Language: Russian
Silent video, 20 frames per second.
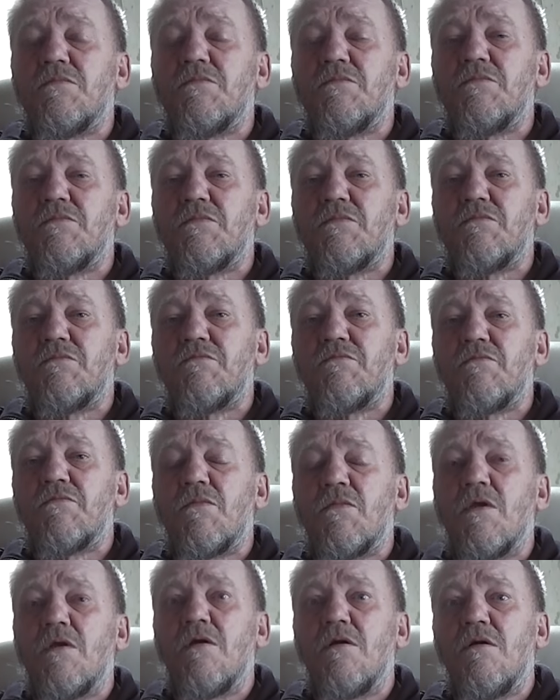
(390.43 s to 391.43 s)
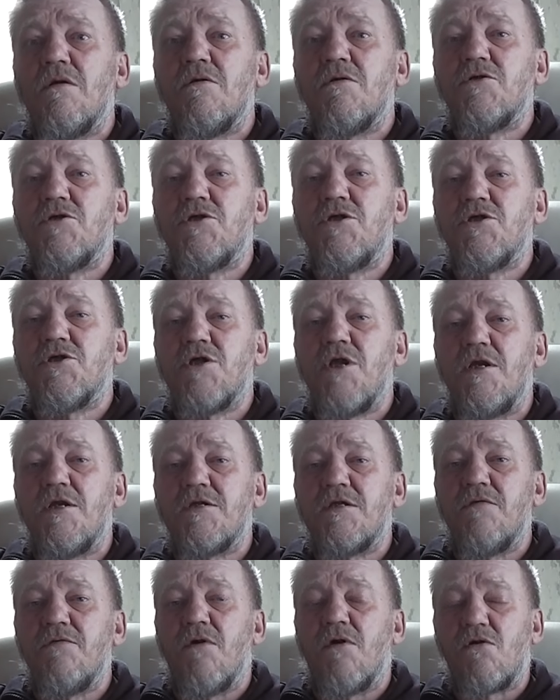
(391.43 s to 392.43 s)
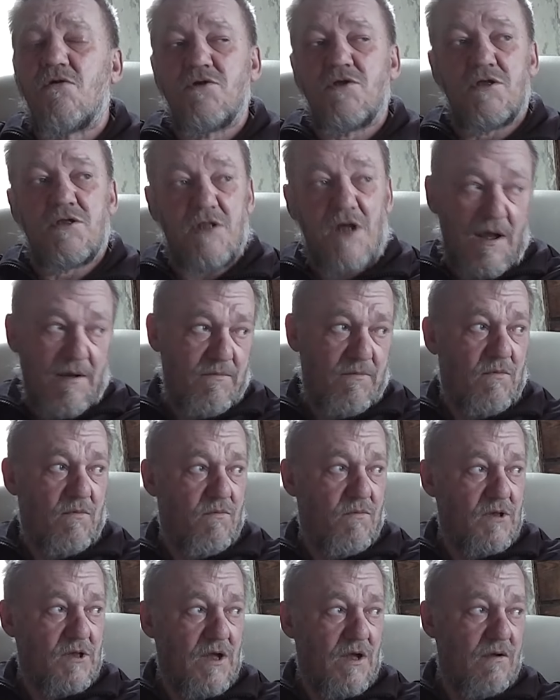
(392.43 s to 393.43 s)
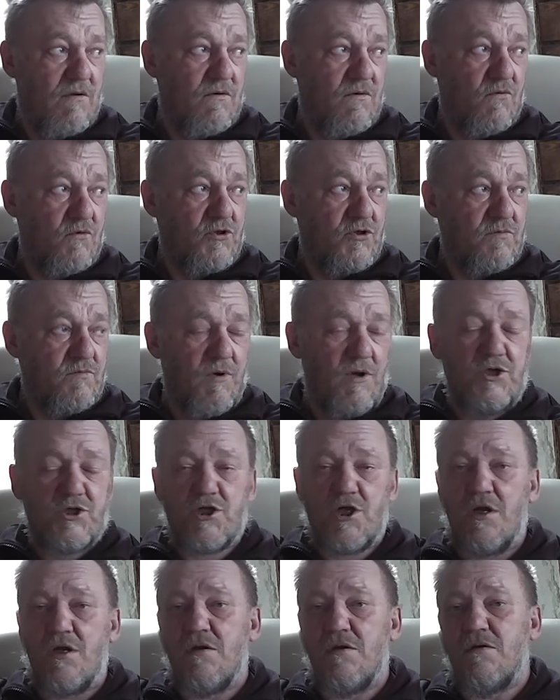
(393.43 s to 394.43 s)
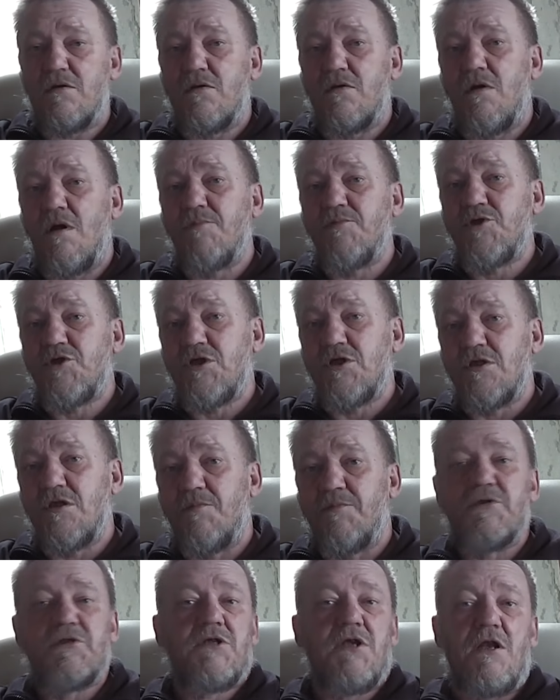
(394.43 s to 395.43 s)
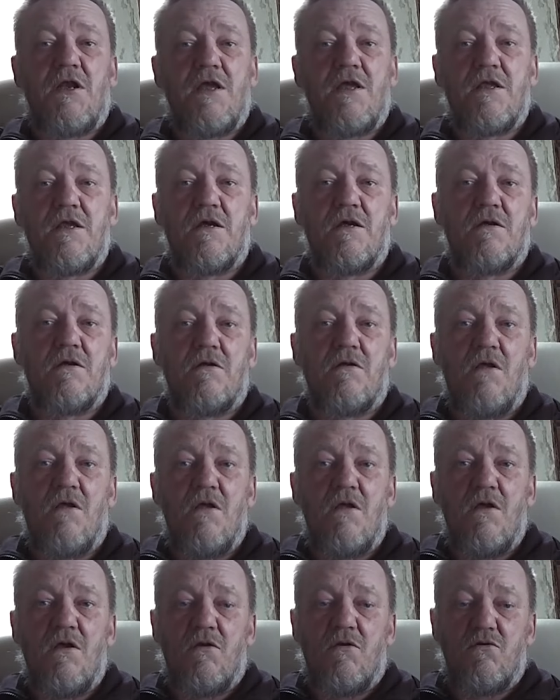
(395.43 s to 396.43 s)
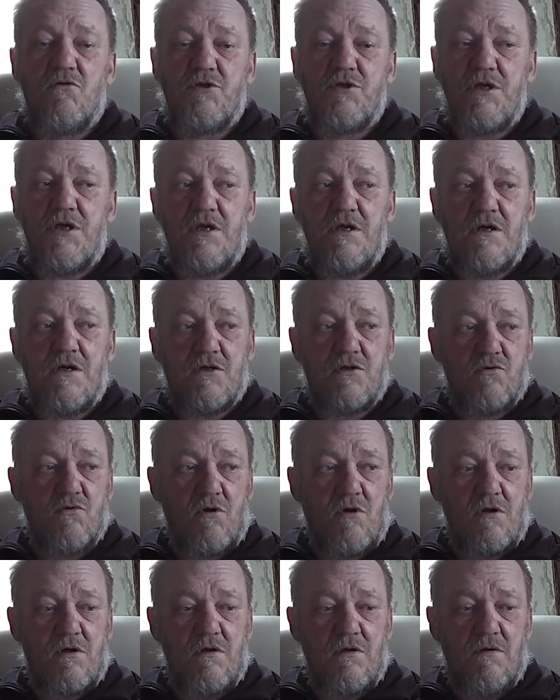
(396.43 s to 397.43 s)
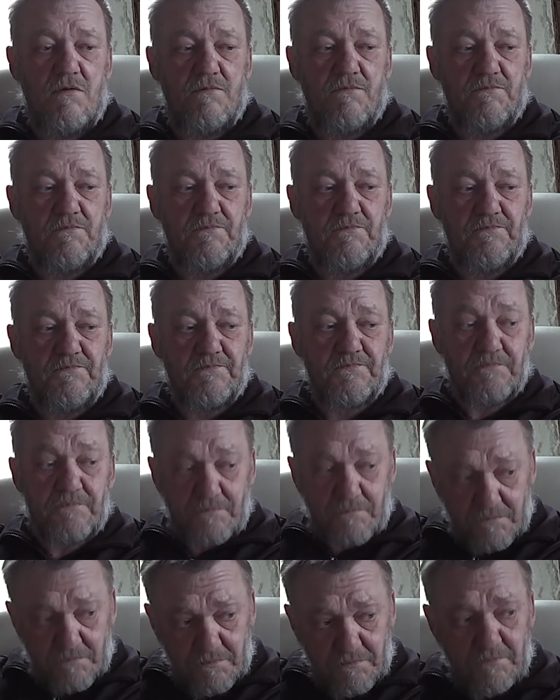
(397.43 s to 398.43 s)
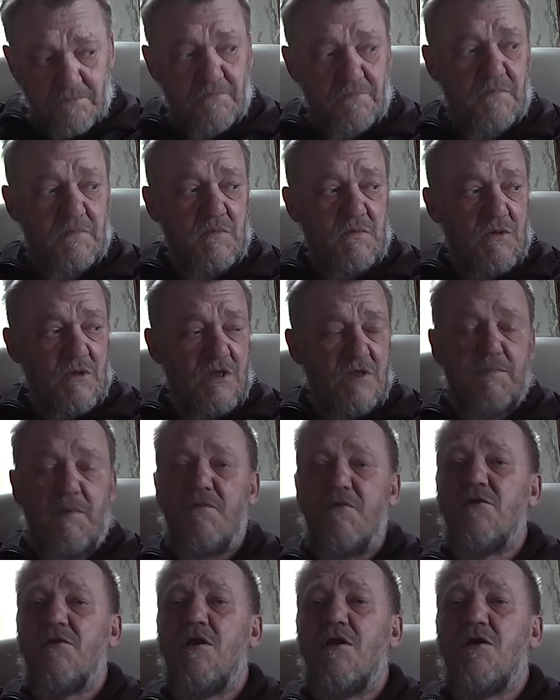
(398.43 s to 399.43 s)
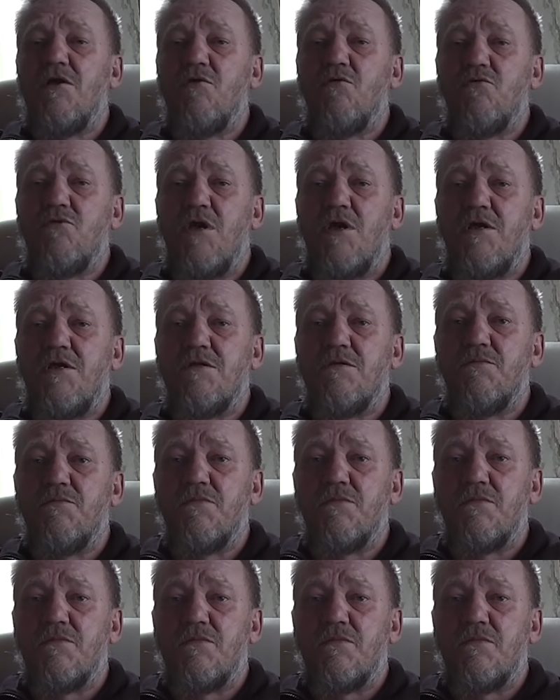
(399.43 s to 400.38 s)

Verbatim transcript: угу. где железные ворота, там была очень большая община, поселение людей, которые исповедовали иудаизм.